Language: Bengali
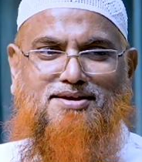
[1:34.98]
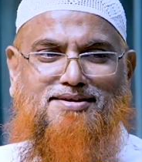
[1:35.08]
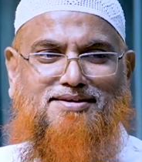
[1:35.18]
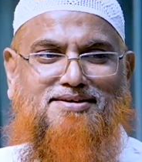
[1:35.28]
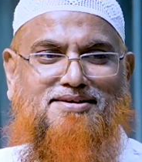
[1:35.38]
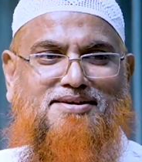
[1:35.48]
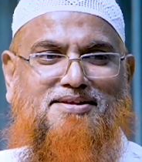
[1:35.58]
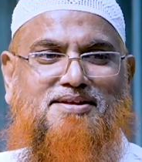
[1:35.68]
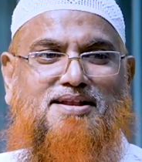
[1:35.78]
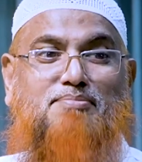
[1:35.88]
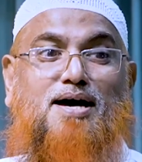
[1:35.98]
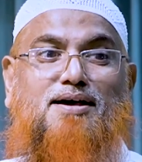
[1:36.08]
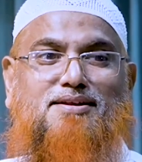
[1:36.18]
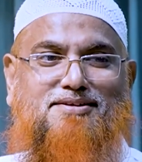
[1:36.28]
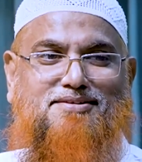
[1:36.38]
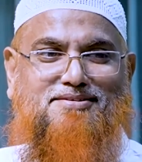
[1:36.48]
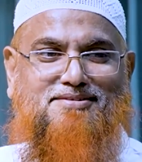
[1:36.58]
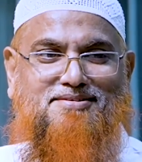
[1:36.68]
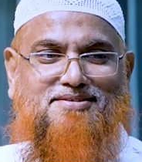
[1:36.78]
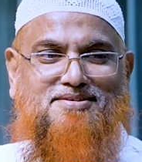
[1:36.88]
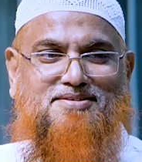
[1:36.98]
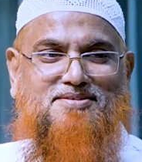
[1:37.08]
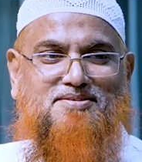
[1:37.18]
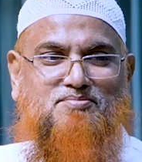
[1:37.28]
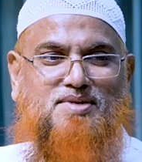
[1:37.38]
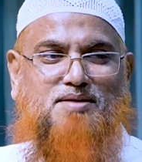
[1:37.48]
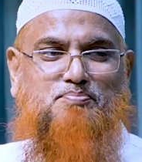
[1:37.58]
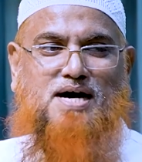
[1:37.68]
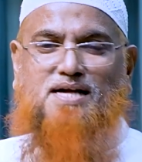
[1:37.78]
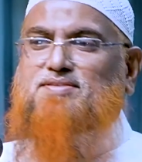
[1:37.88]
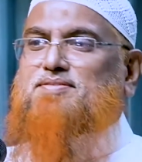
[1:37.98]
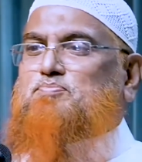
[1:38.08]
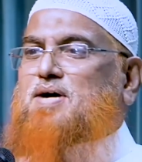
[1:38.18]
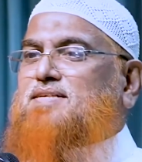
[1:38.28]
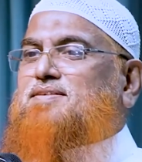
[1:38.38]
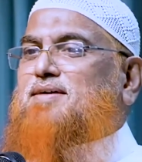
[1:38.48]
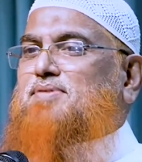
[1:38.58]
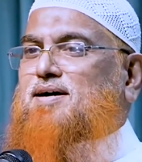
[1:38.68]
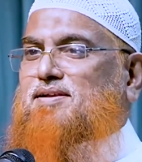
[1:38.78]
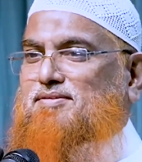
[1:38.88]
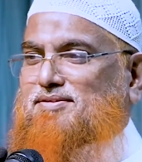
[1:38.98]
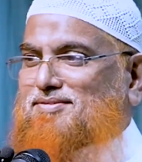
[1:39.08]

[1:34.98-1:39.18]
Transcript: হ্যাঁ? লাভার মানে বাস বাস লাভার